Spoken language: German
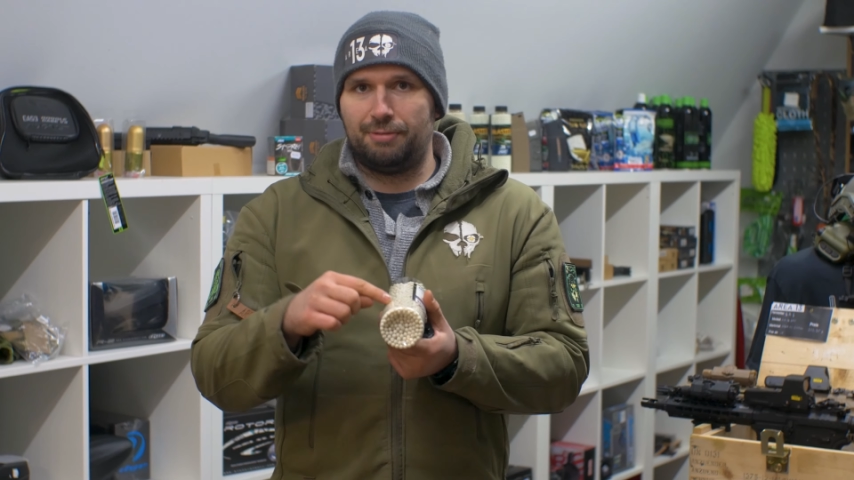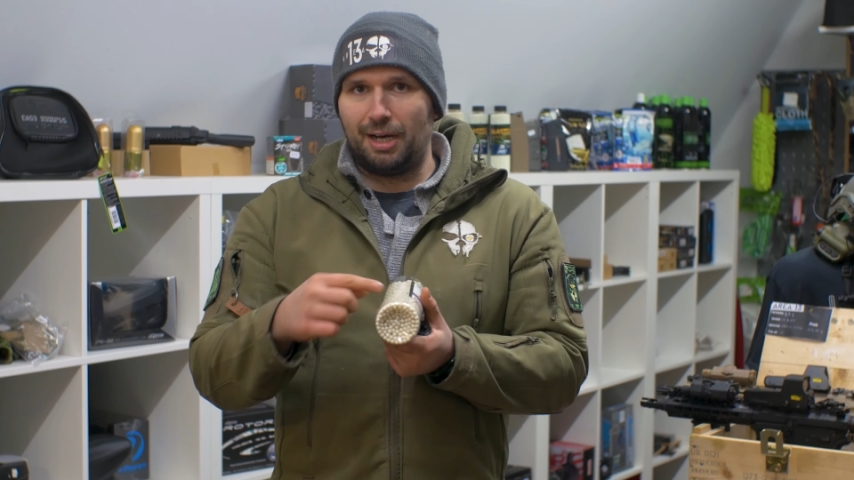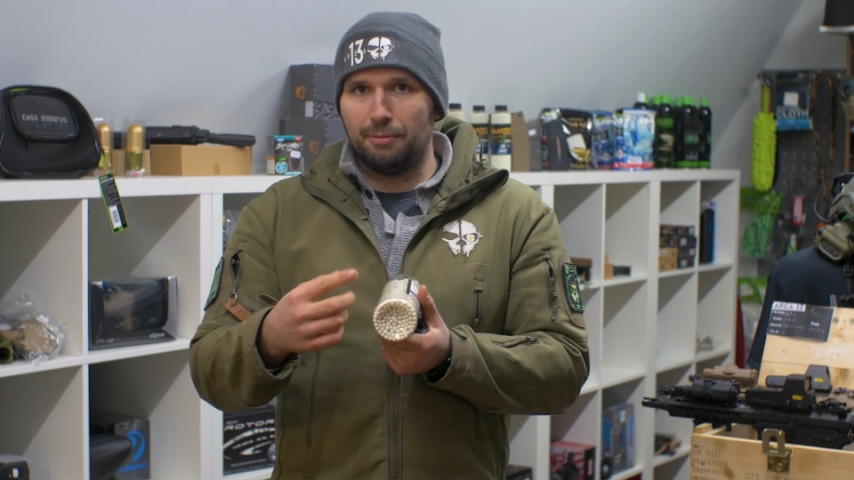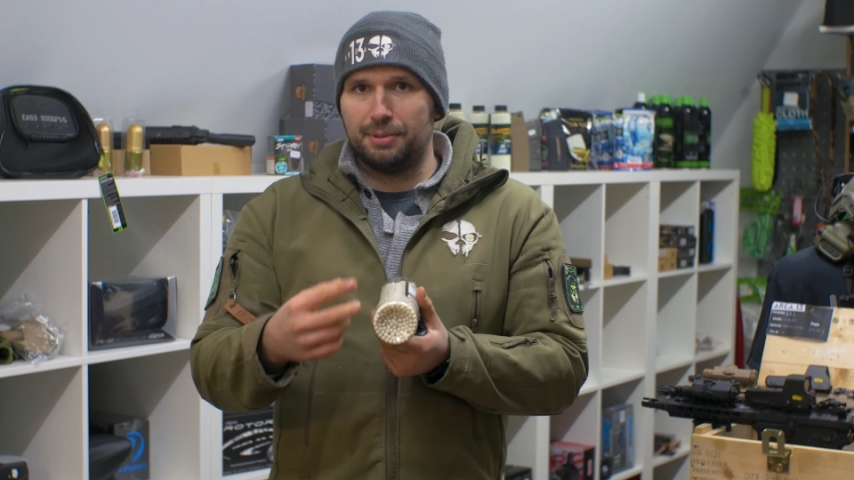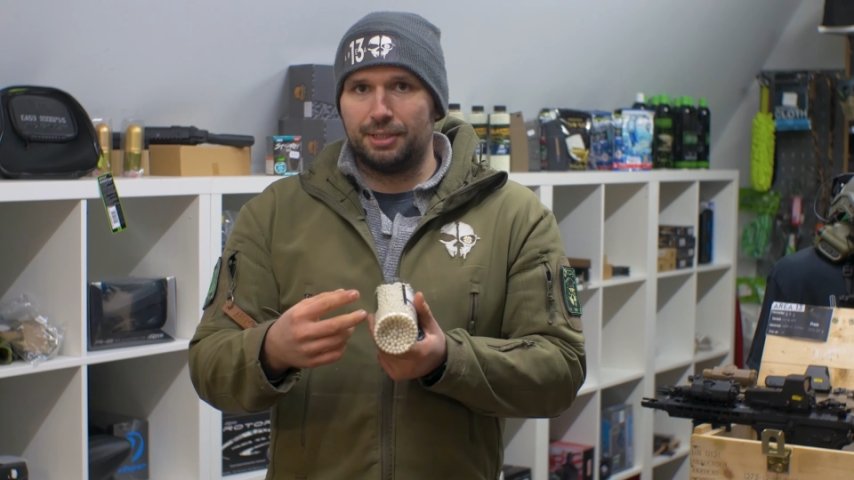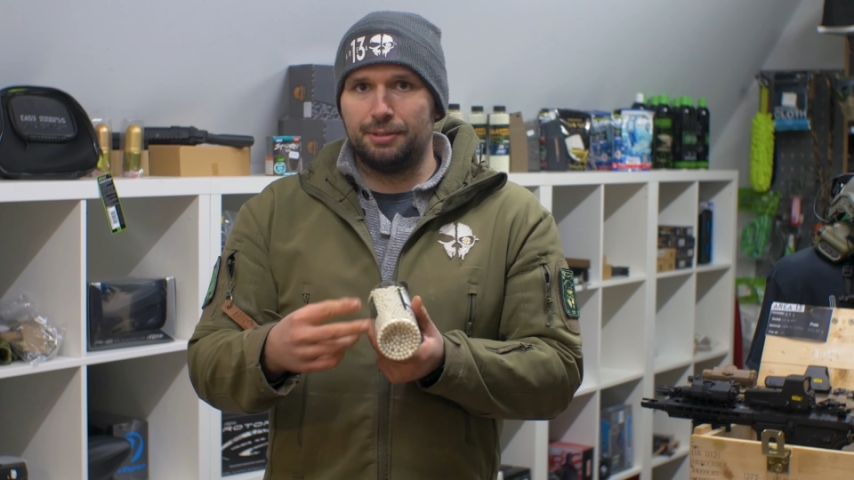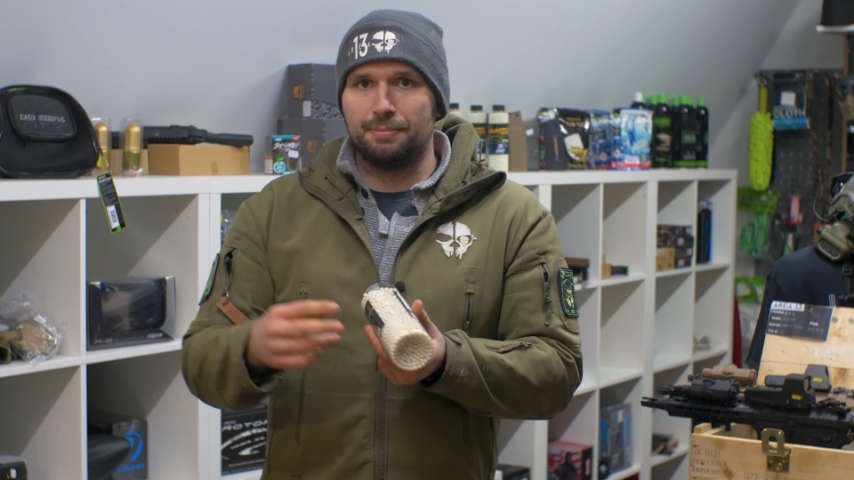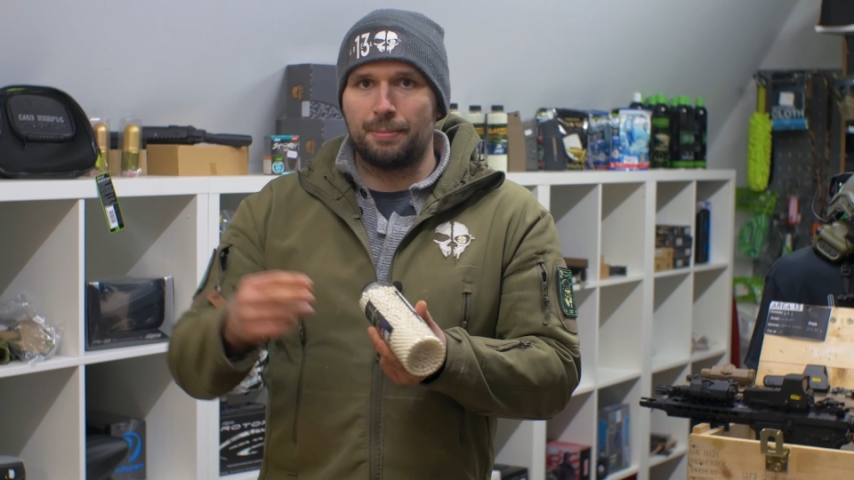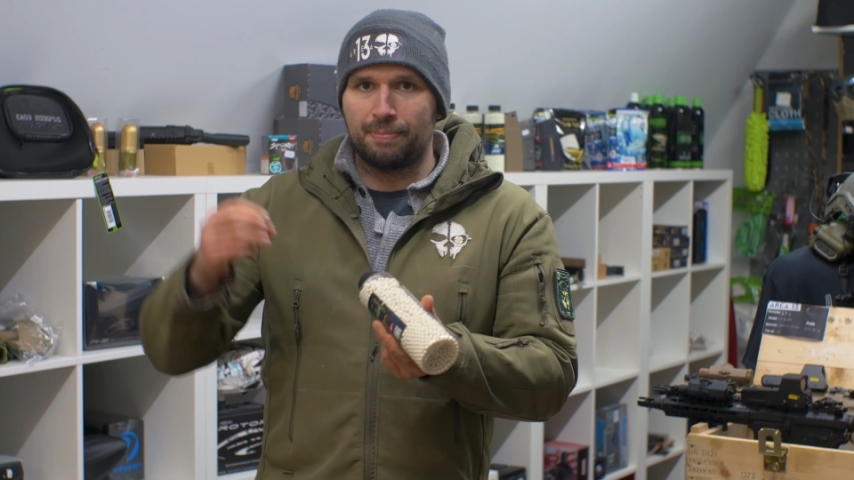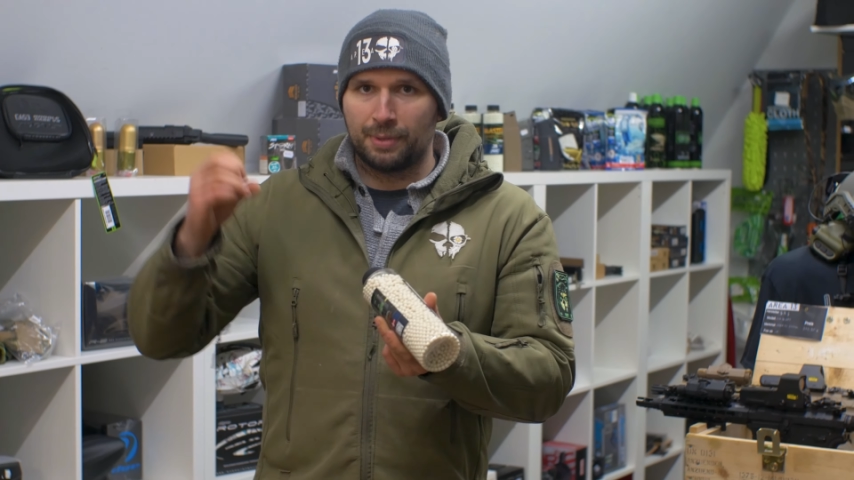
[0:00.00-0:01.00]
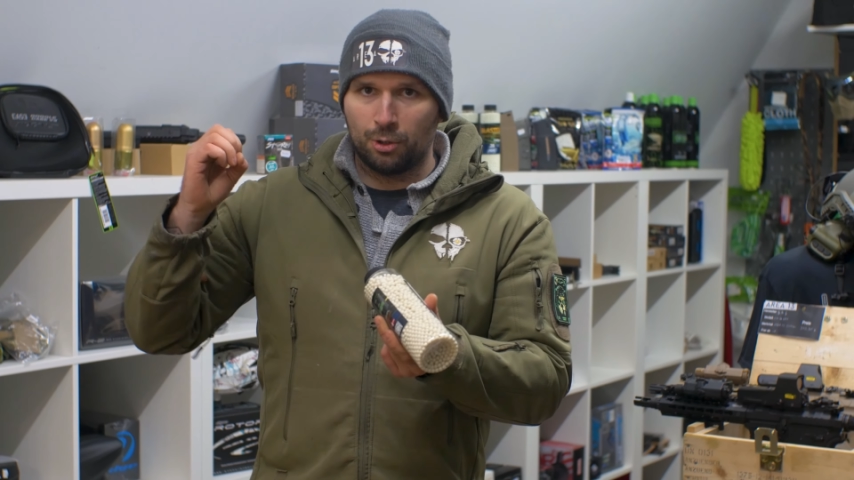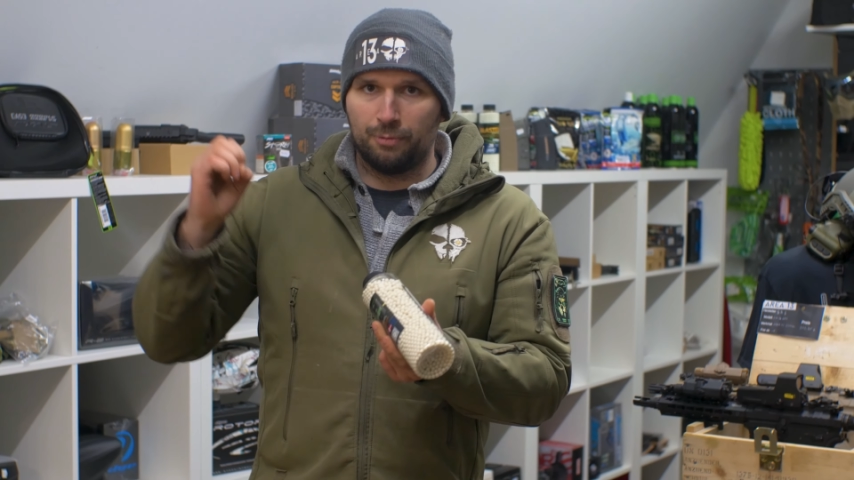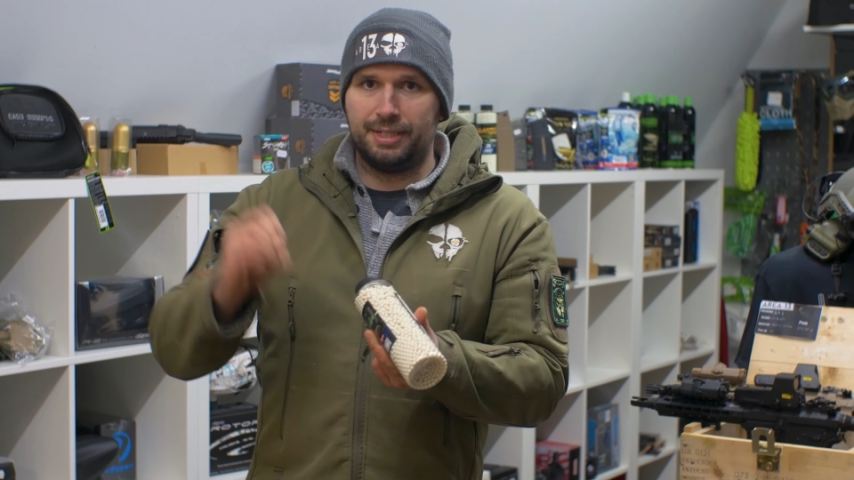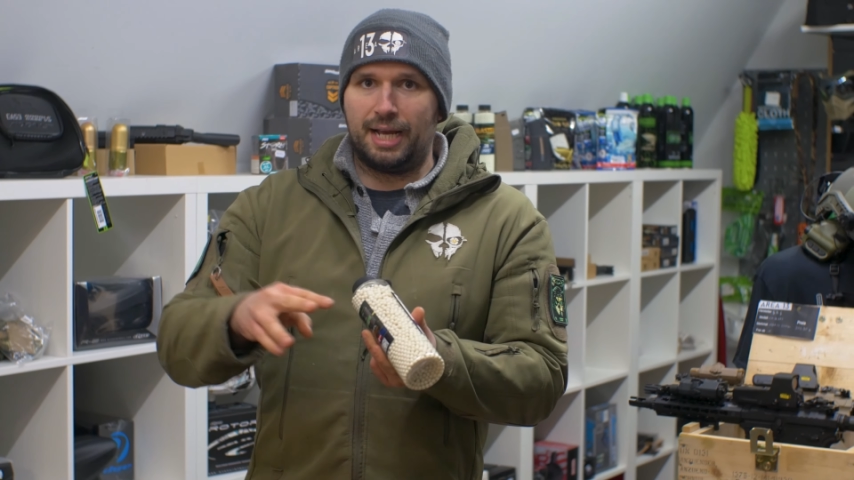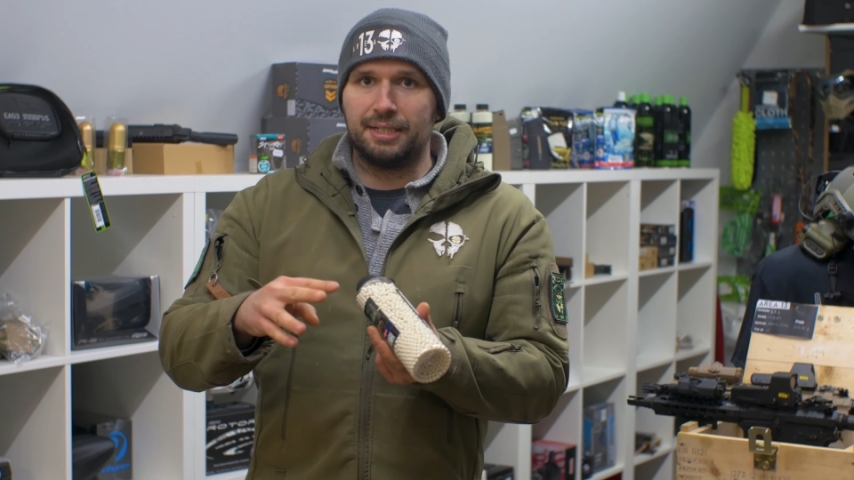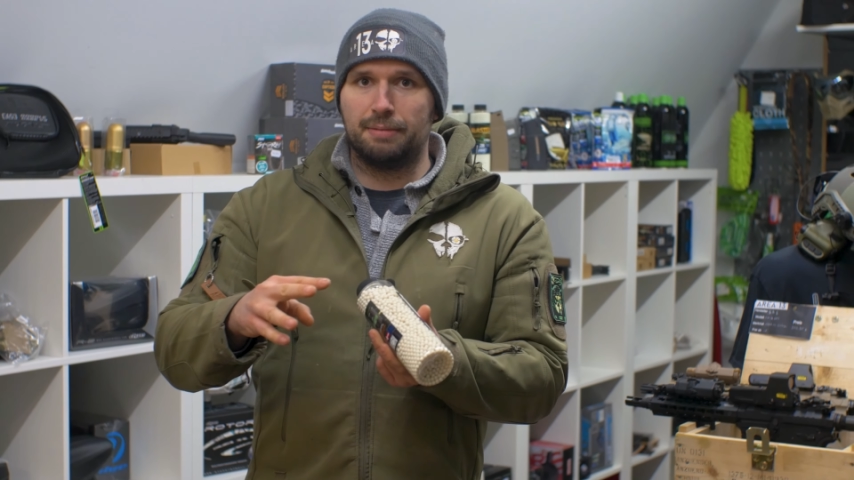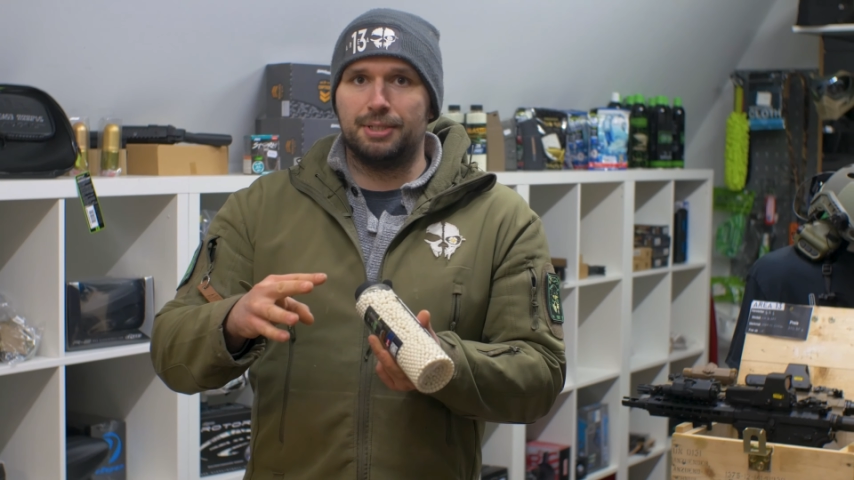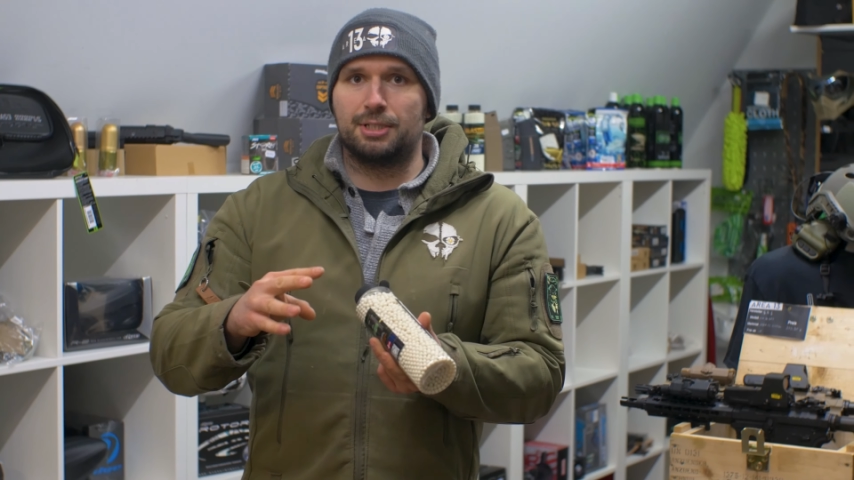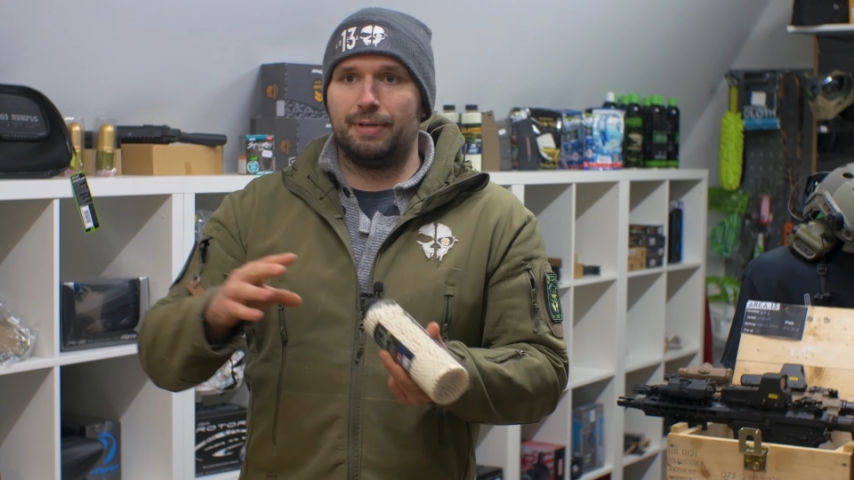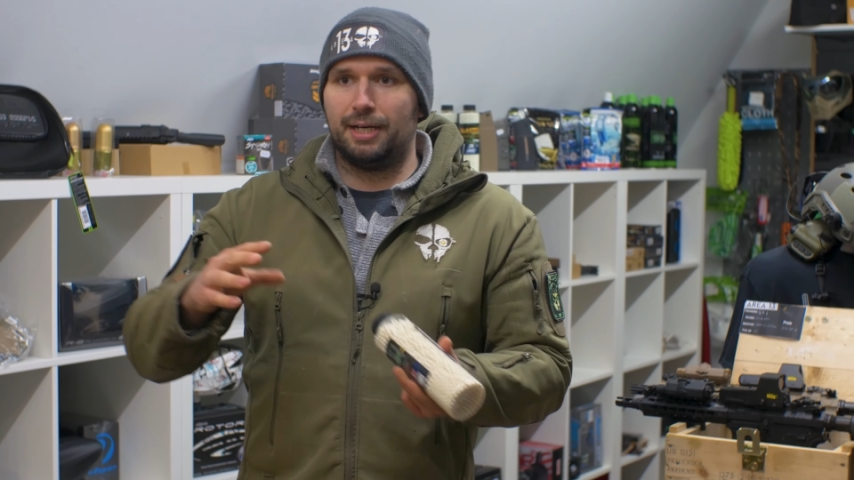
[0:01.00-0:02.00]
Farbe mit drin. Und wenn die
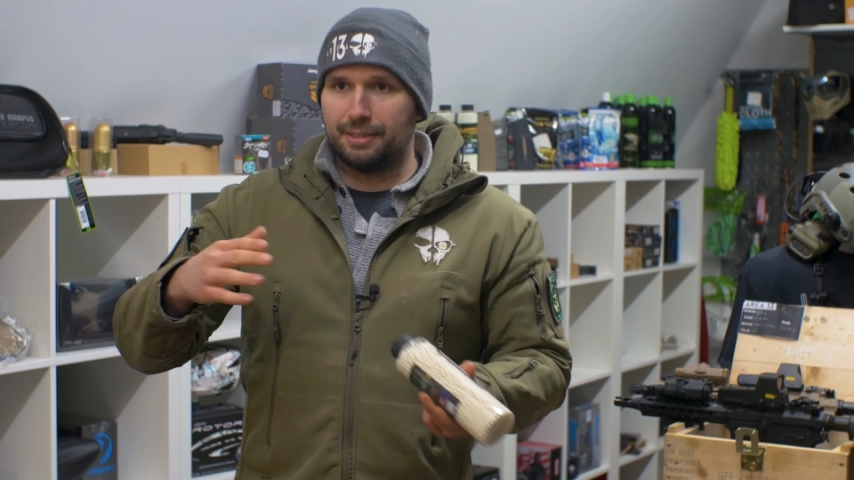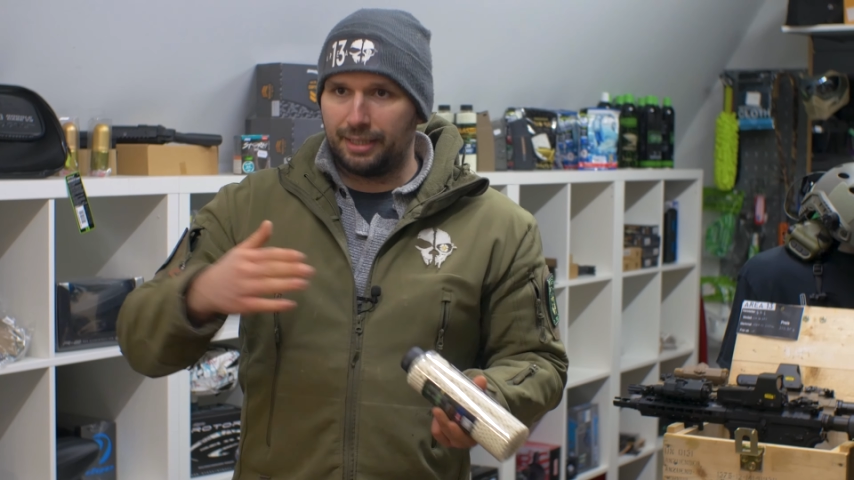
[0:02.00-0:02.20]
angeblitzt werden,